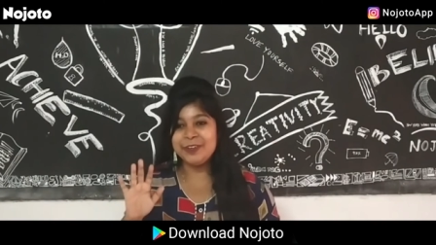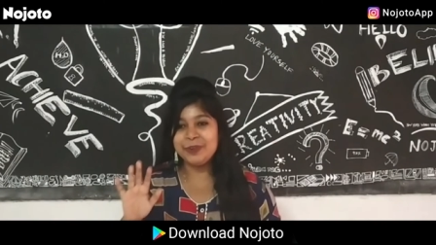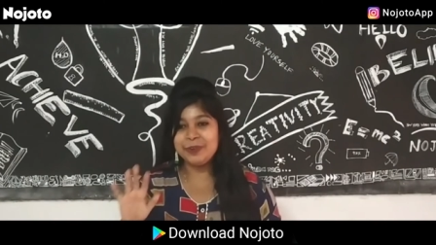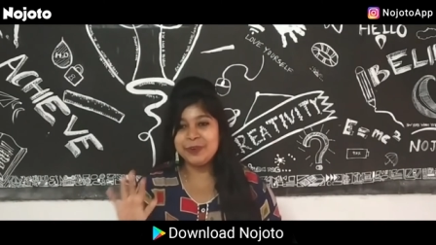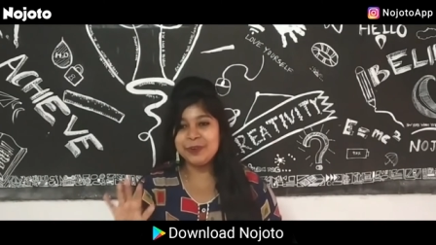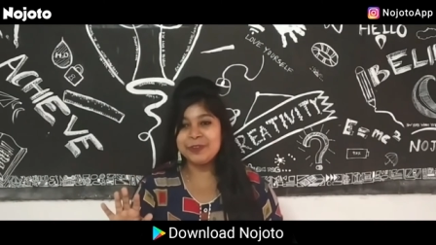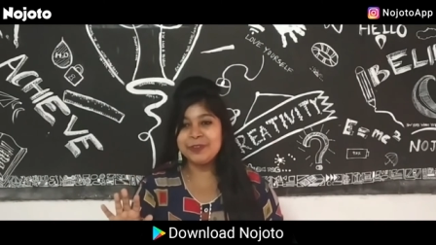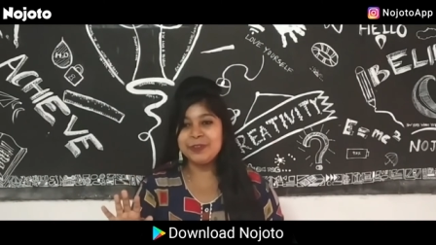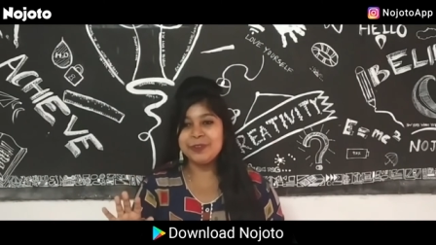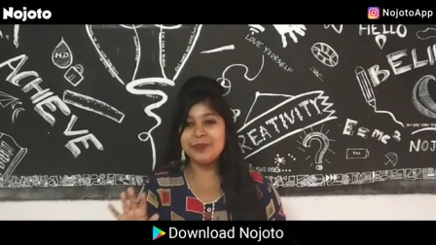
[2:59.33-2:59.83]

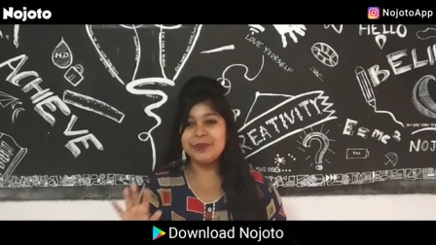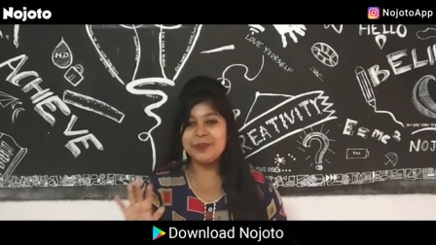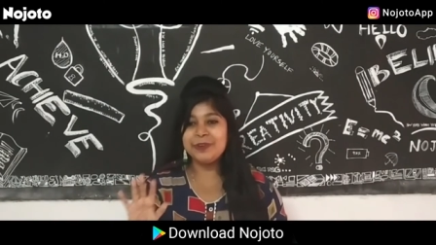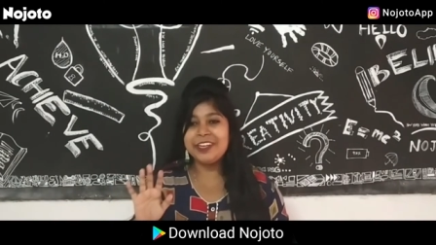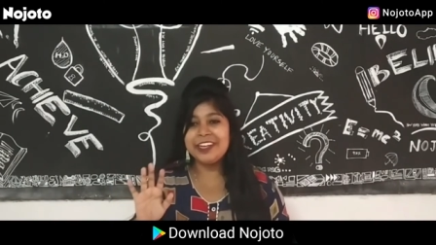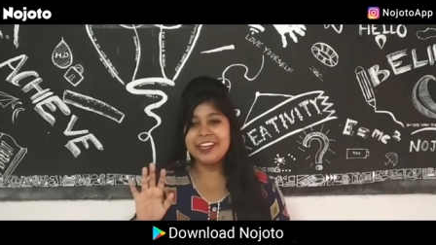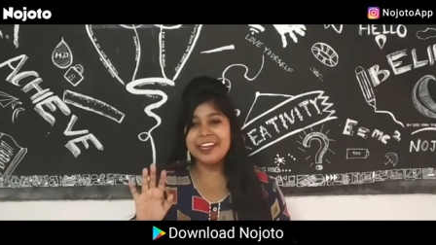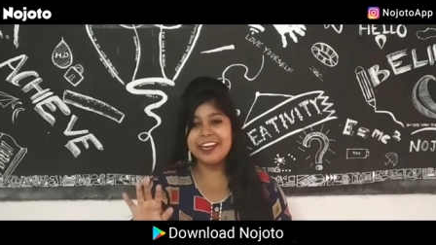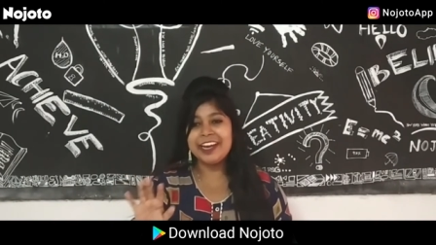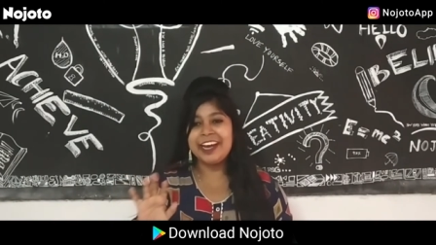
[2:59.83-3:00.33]
रोक
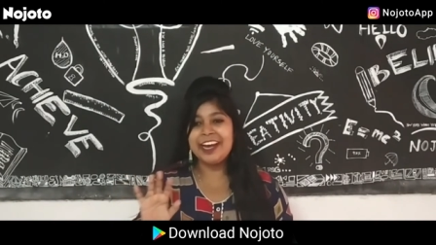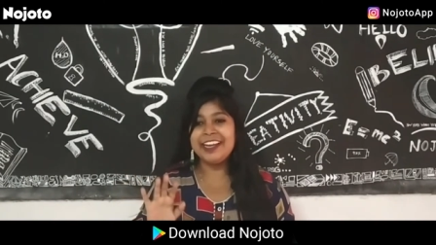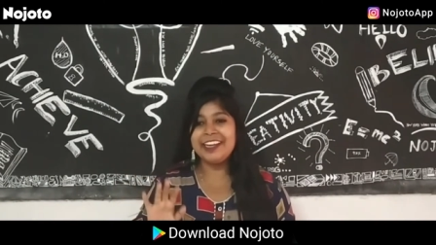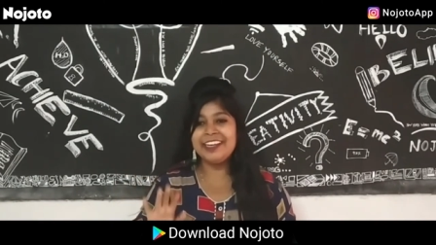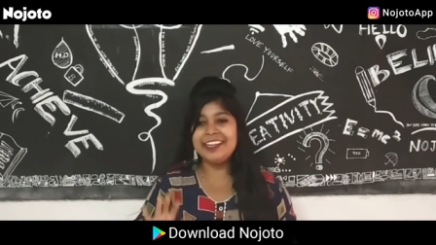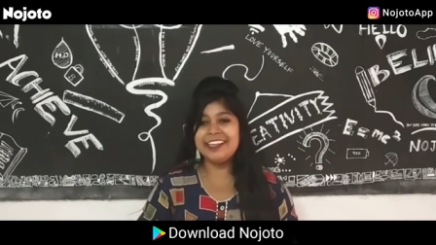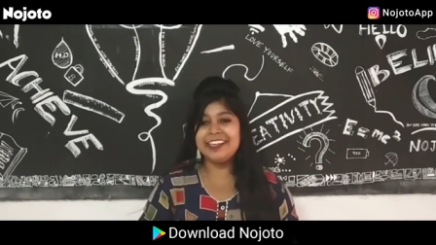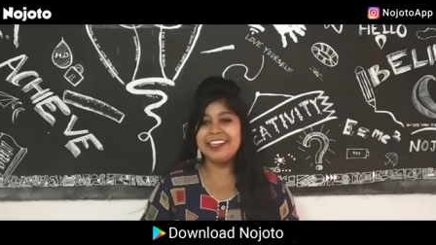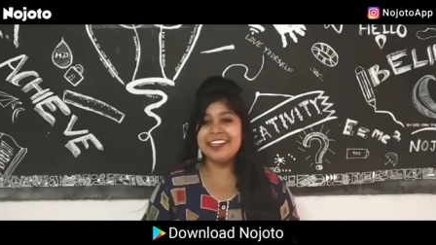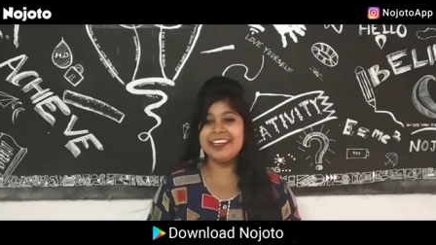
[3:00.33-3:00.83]
तो लगा
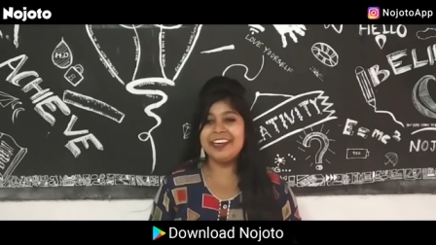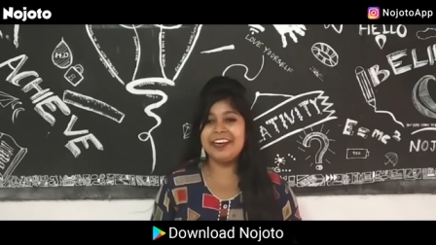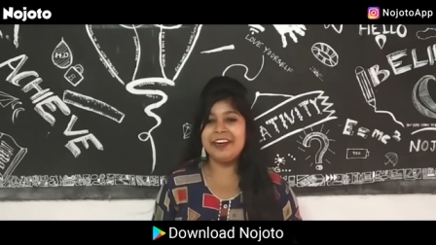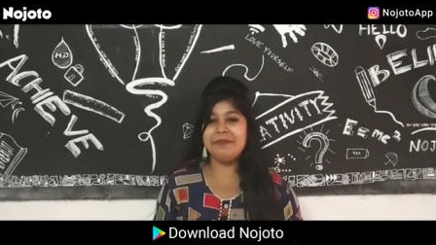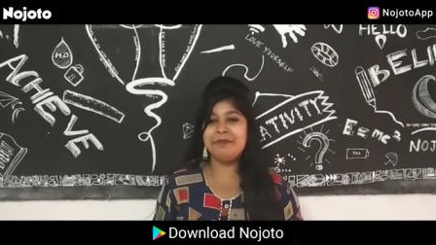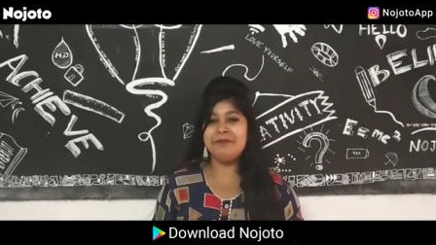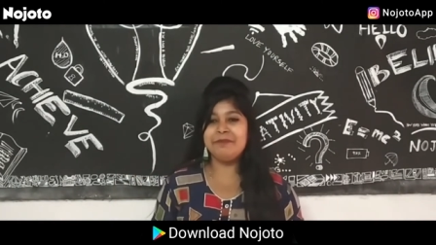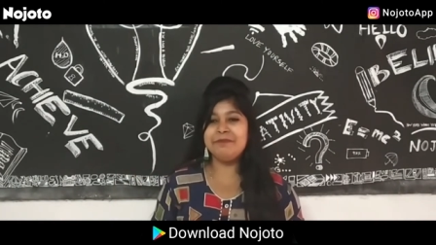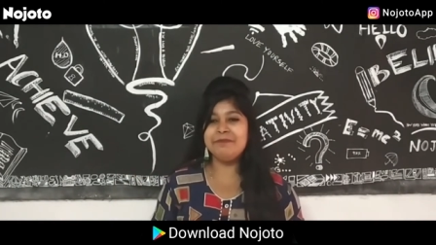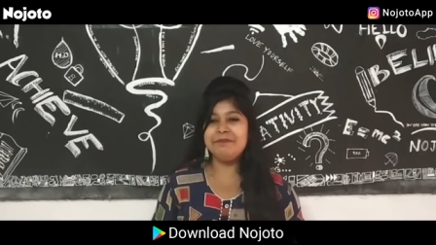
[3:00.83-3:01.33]
लेंगे
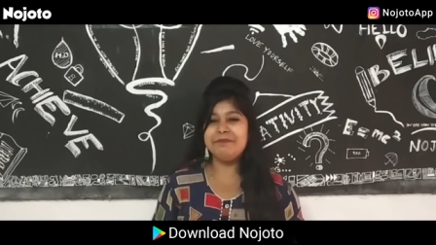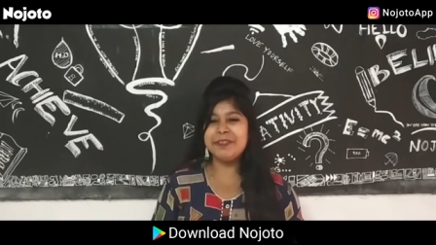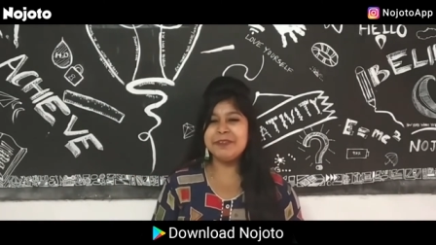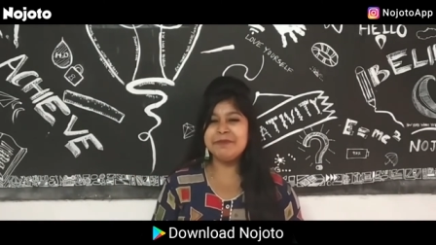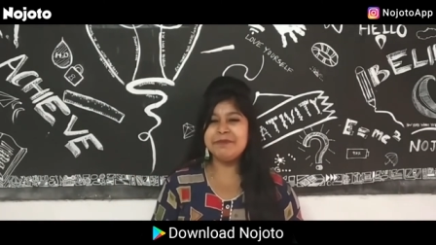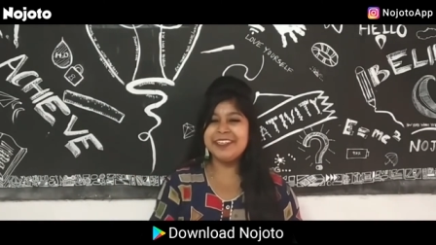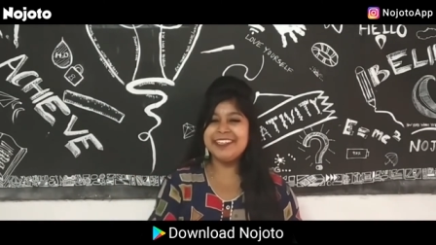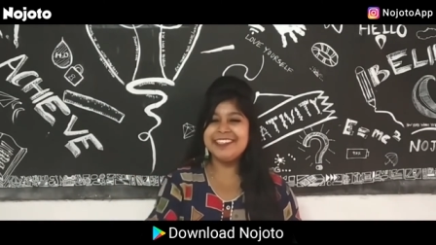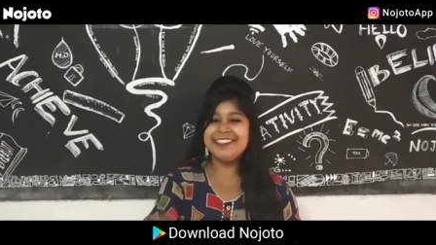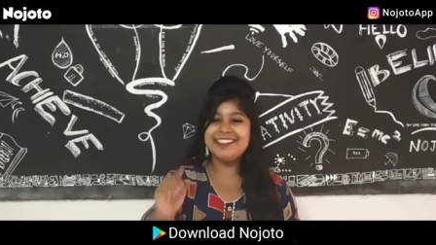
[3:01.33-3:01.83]
हम
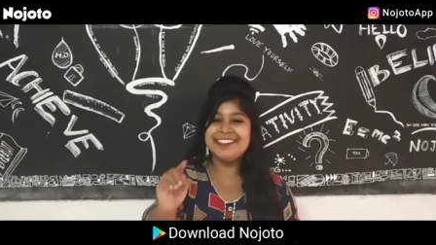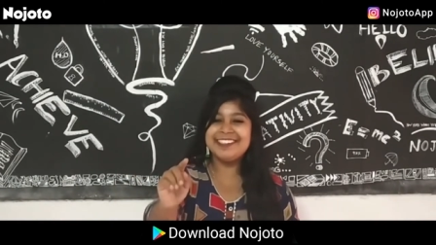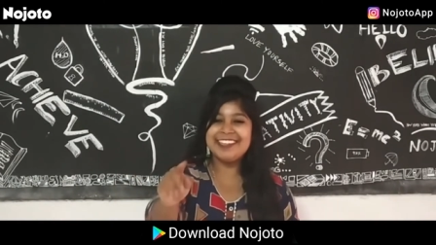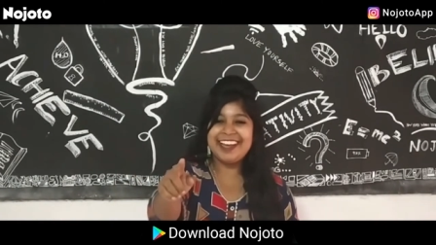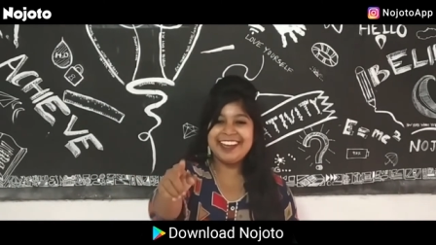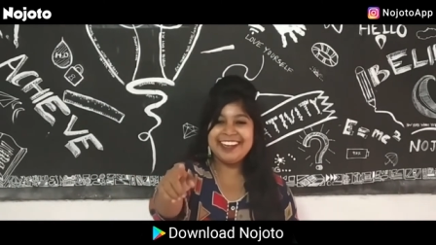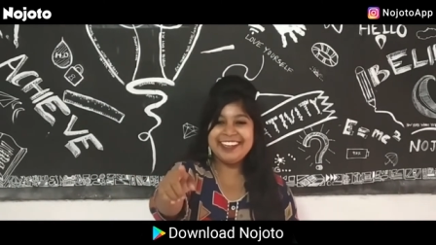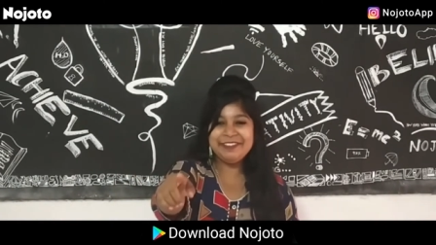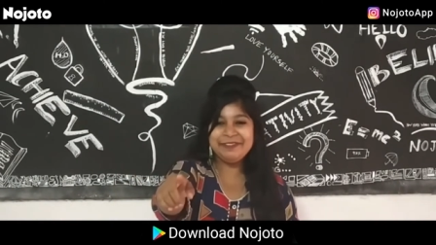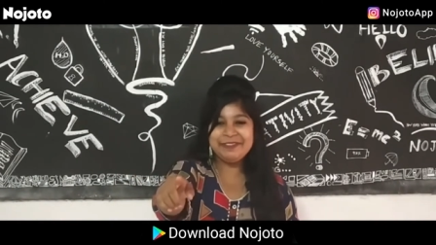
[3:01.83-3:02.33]
पर बड़ी
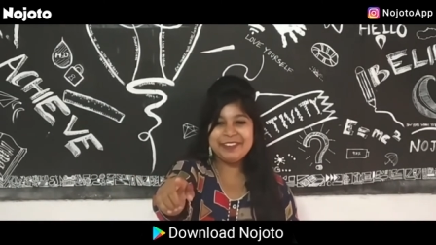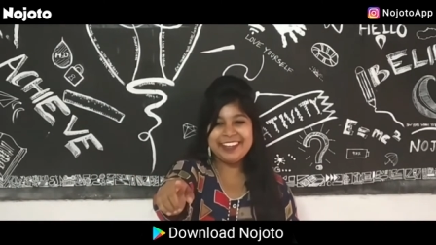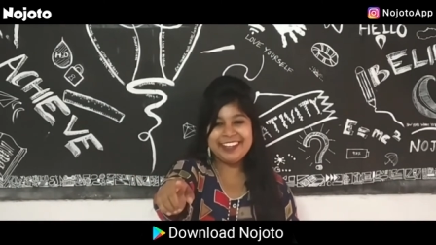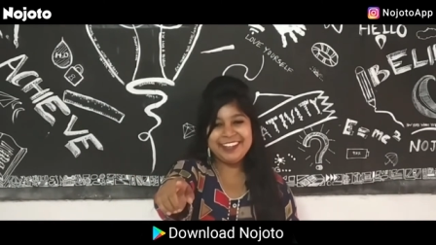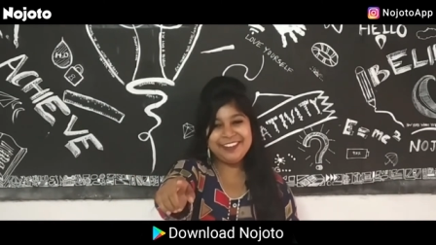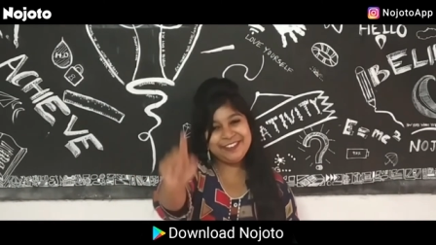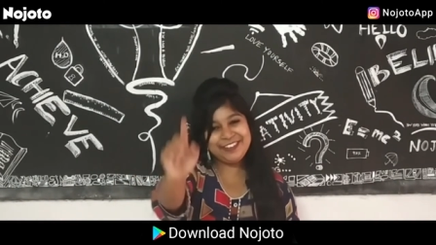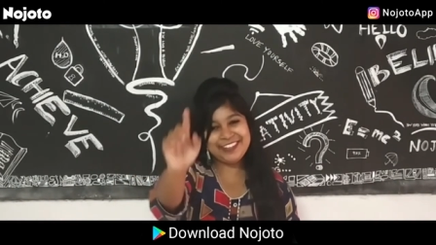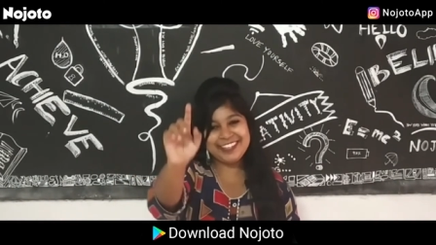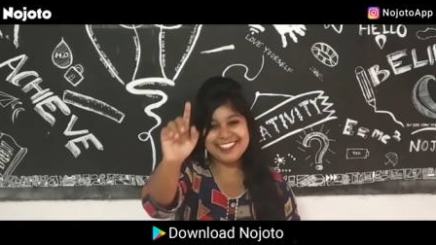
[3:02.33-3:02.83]
जालिम
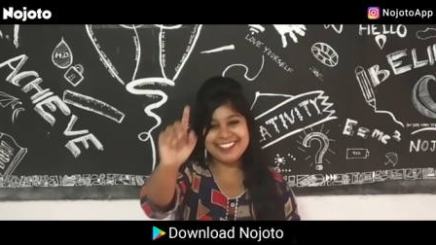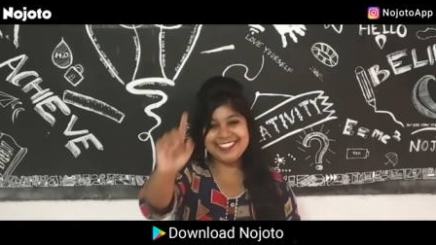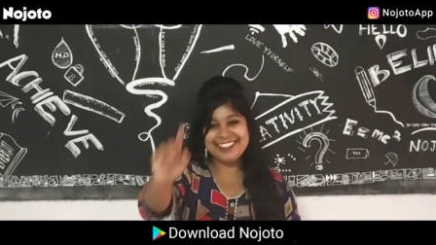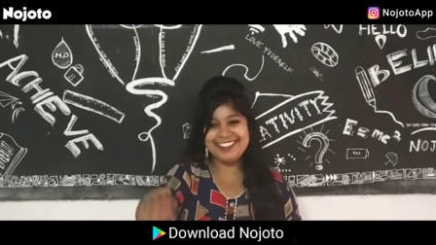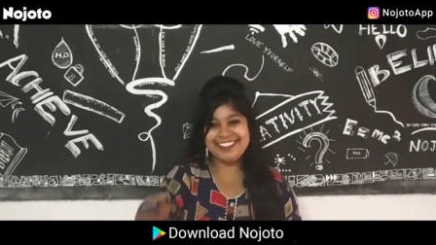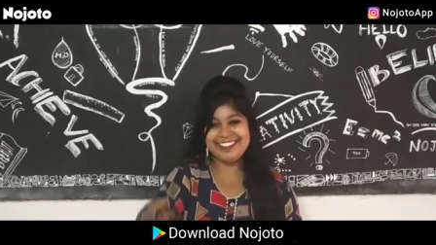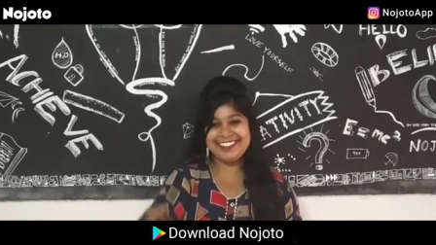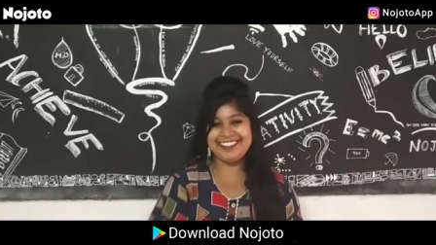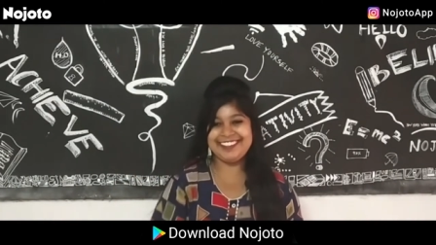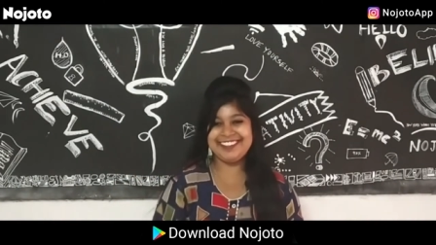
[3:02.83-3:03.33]
है वो
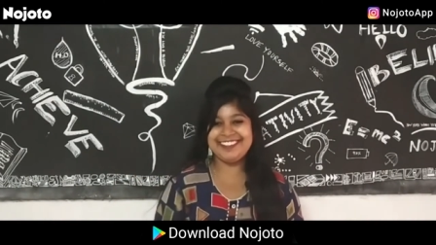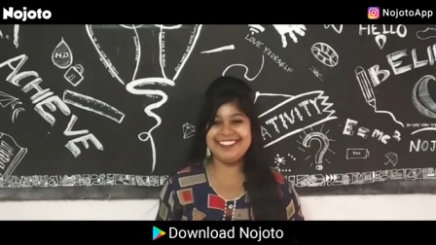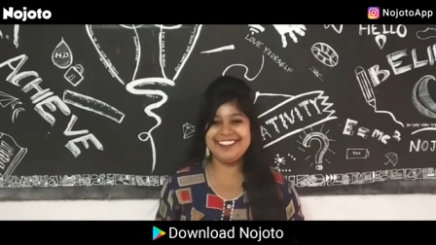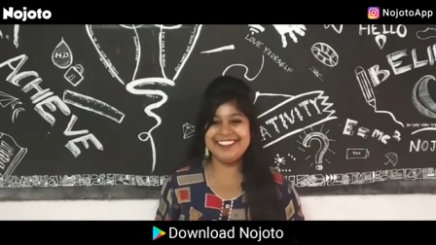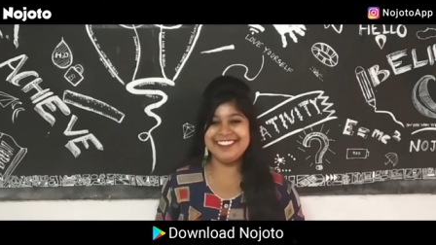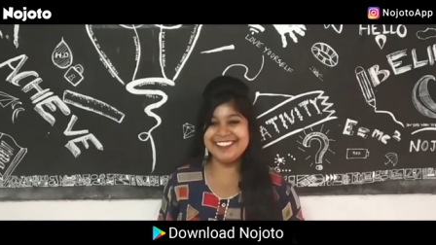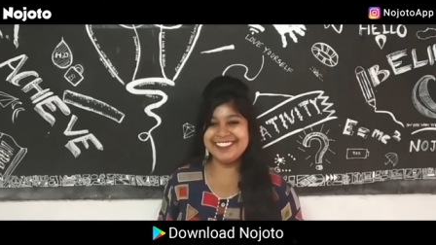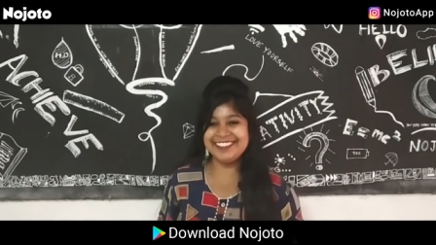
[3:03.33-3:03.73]
हंसी तेरी